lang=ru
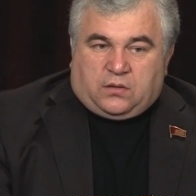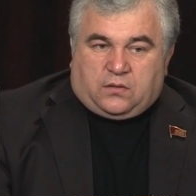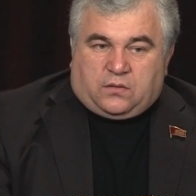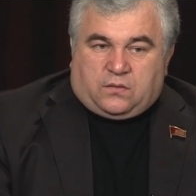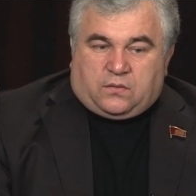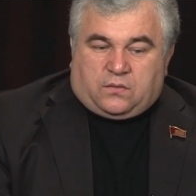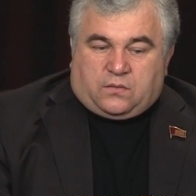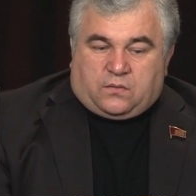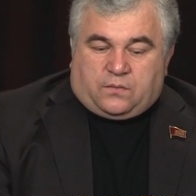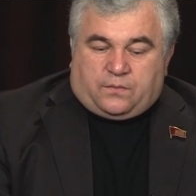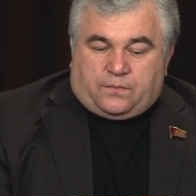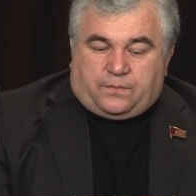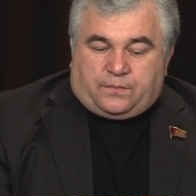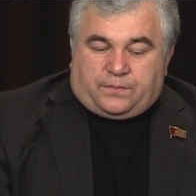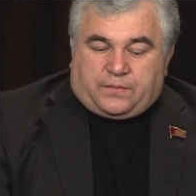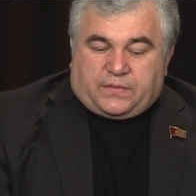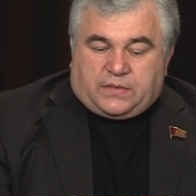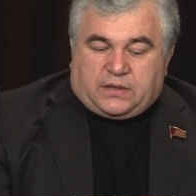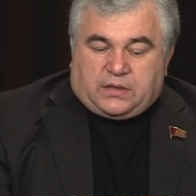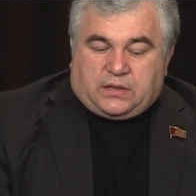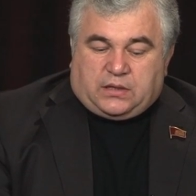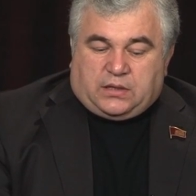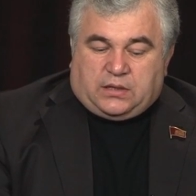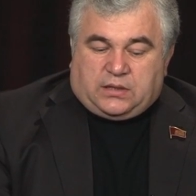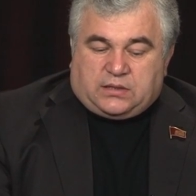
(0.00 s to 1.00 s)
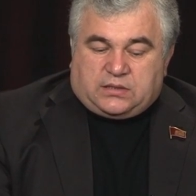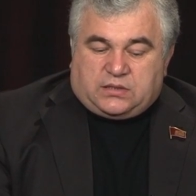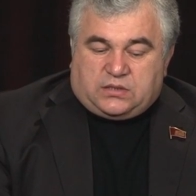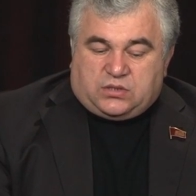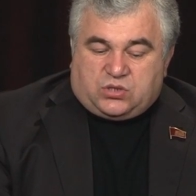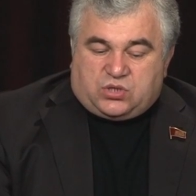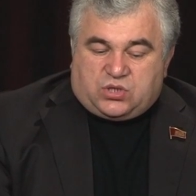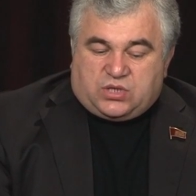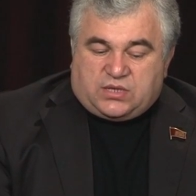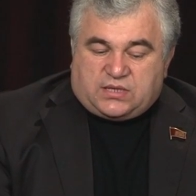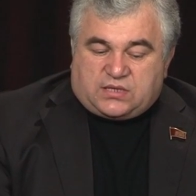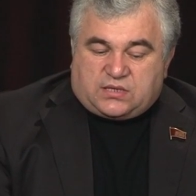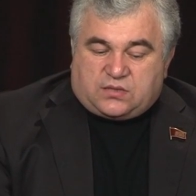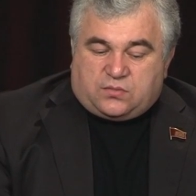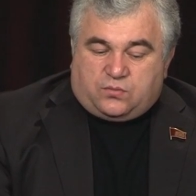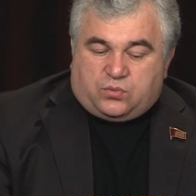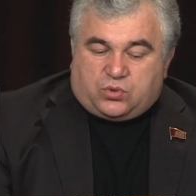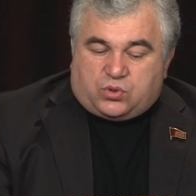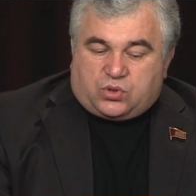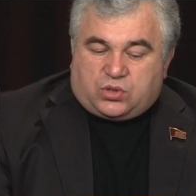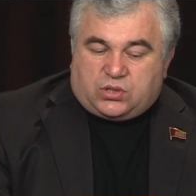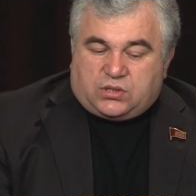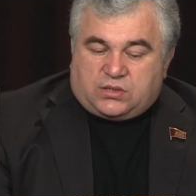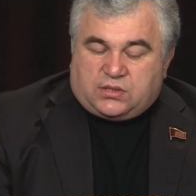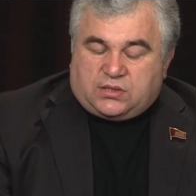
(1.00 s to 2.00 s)
Эм, а сейчас
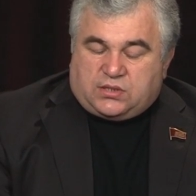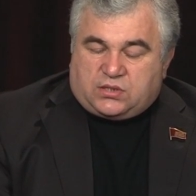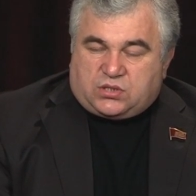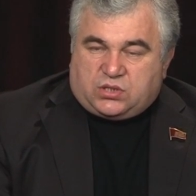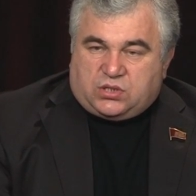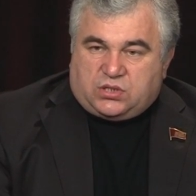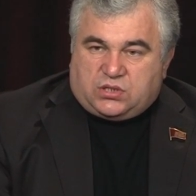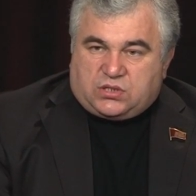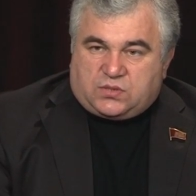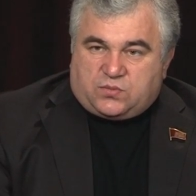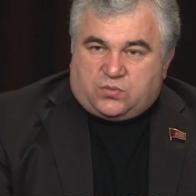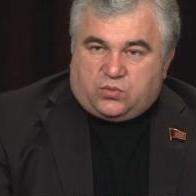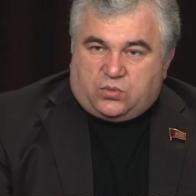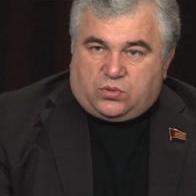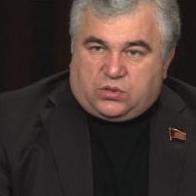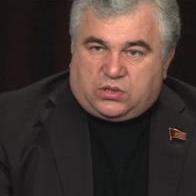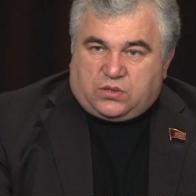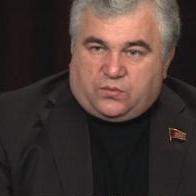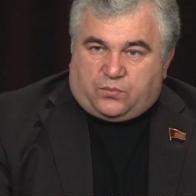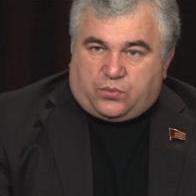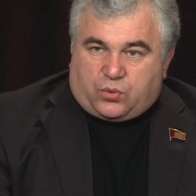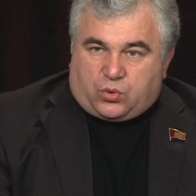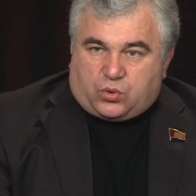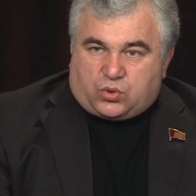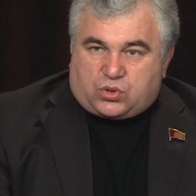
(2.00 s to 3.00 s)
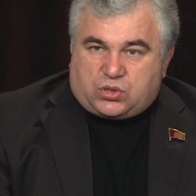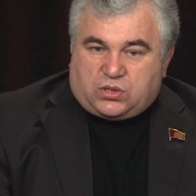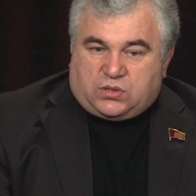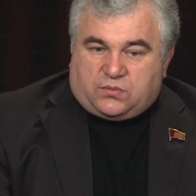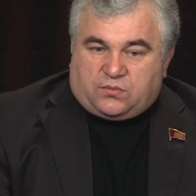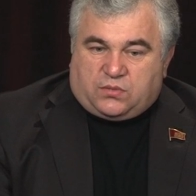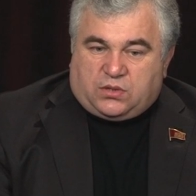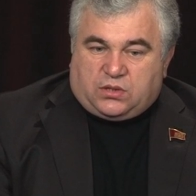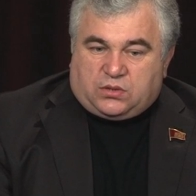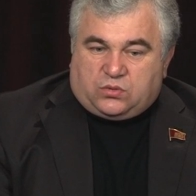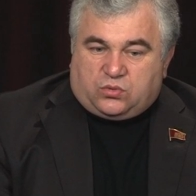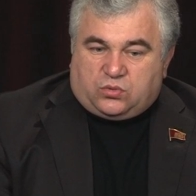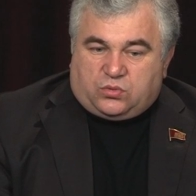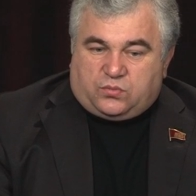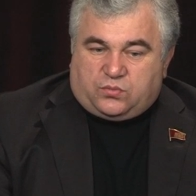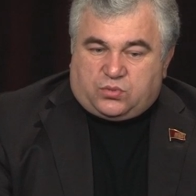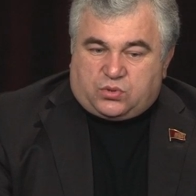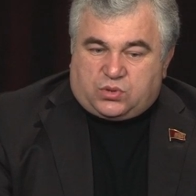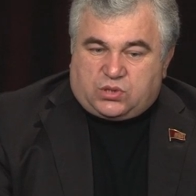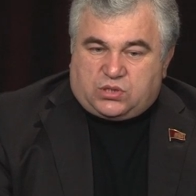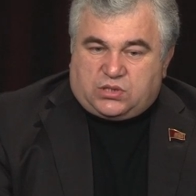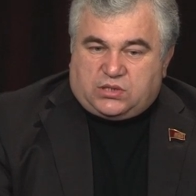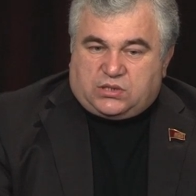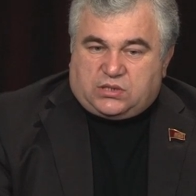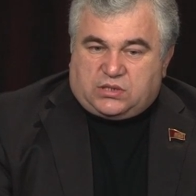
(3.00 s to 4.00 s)
бюджет нашей республики, в прошлом году
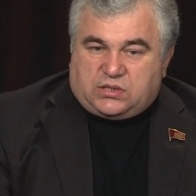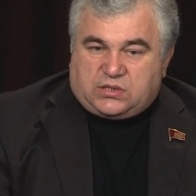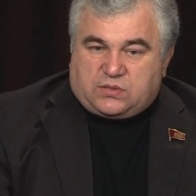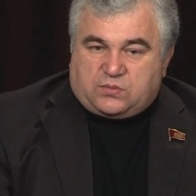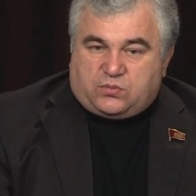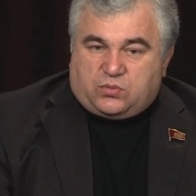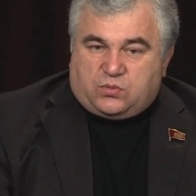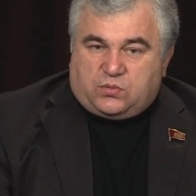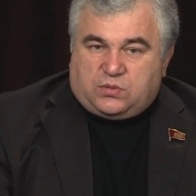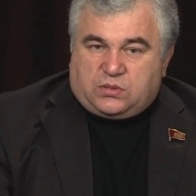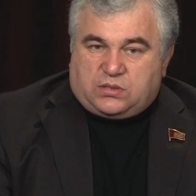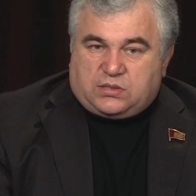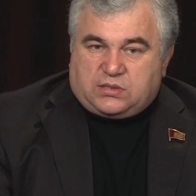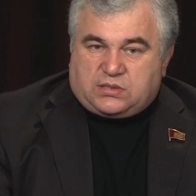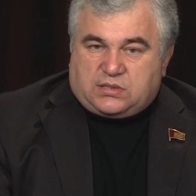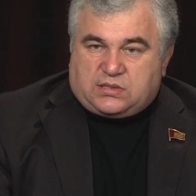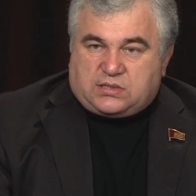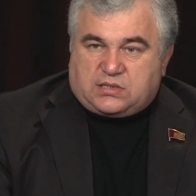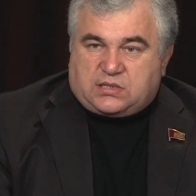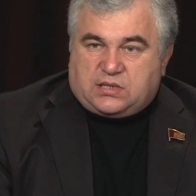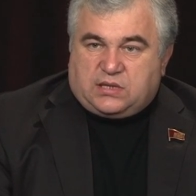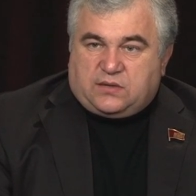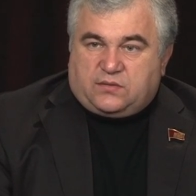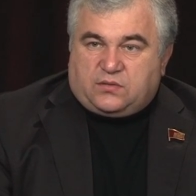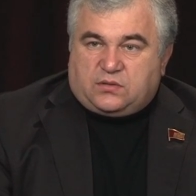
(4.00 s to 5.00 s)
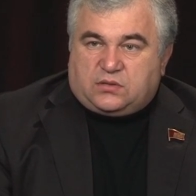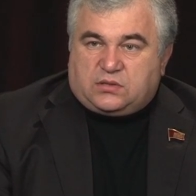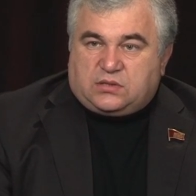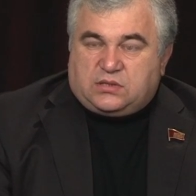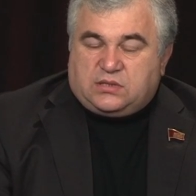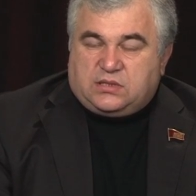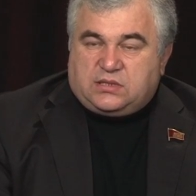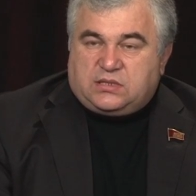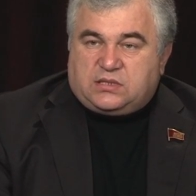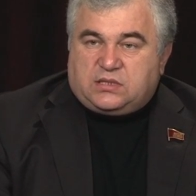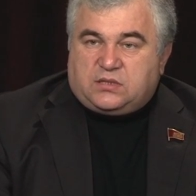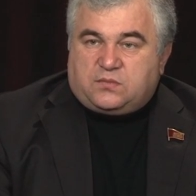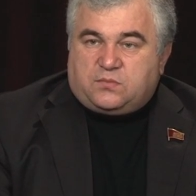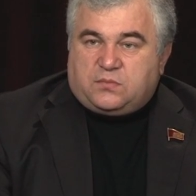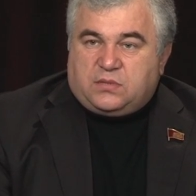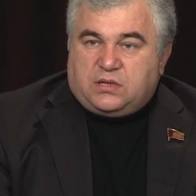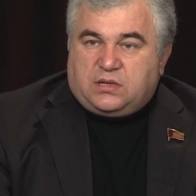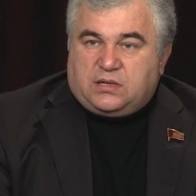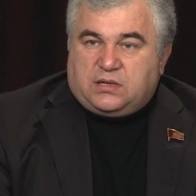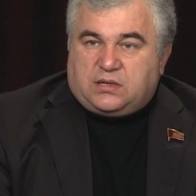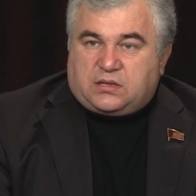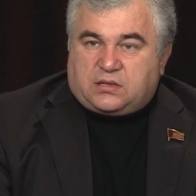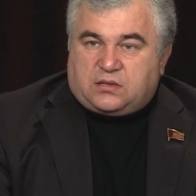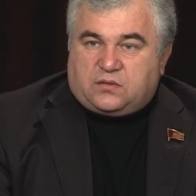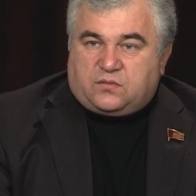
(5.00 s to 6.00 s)
бюджет республики составил 10
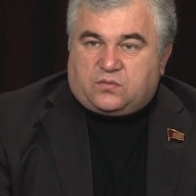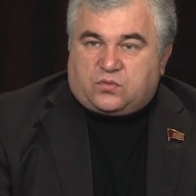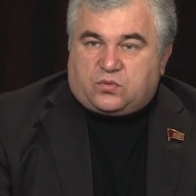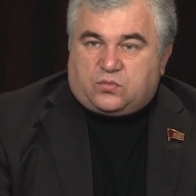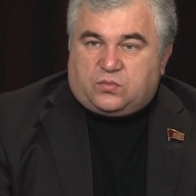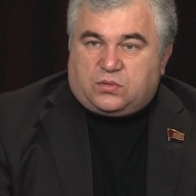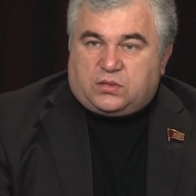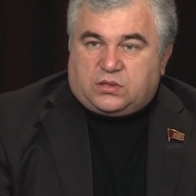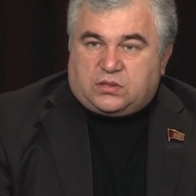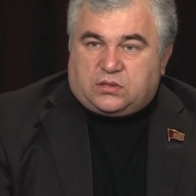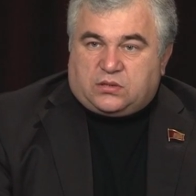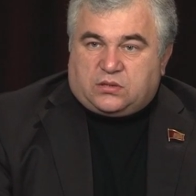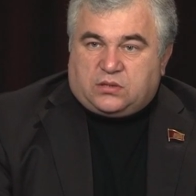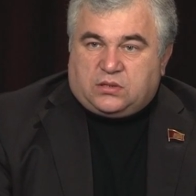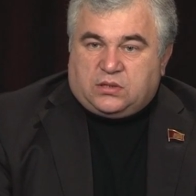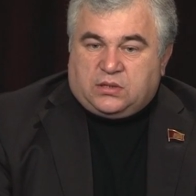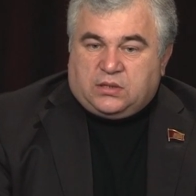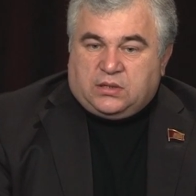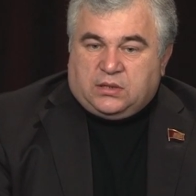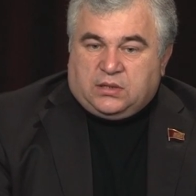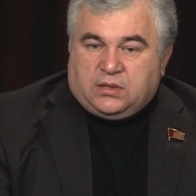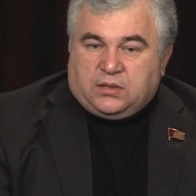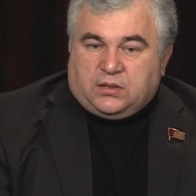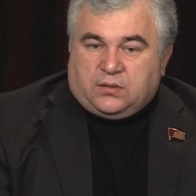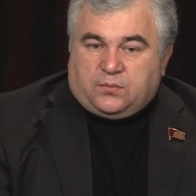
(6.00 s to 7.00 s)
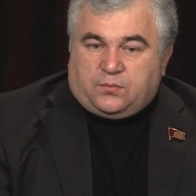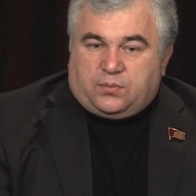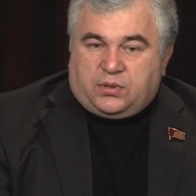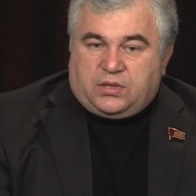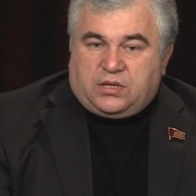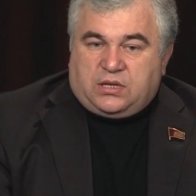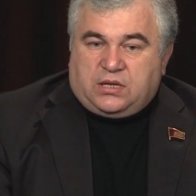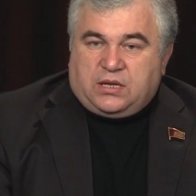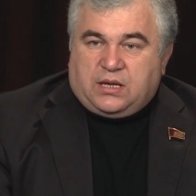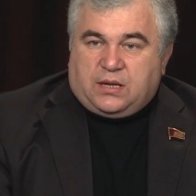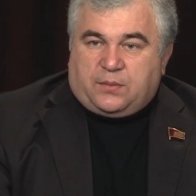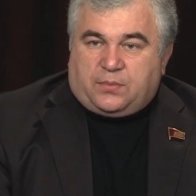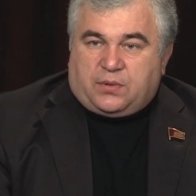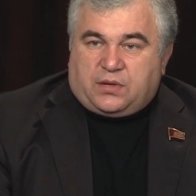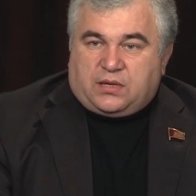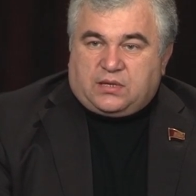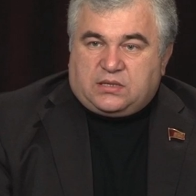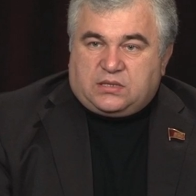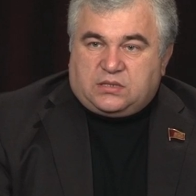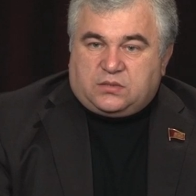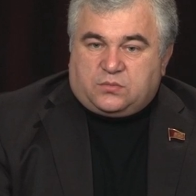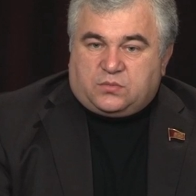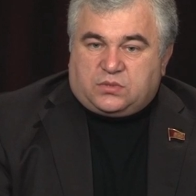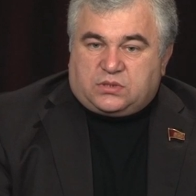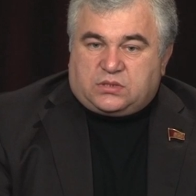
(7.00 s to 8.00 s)
миллиардов рублей. При
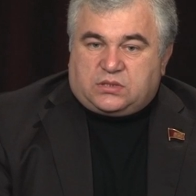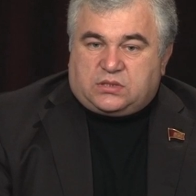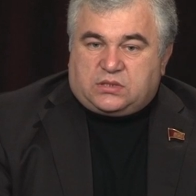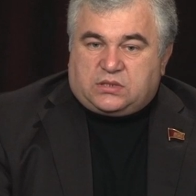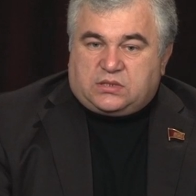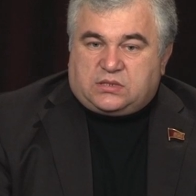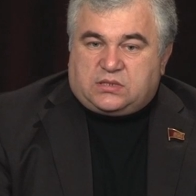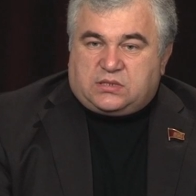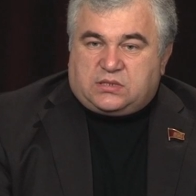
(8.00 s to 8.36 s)
необходимых 35-40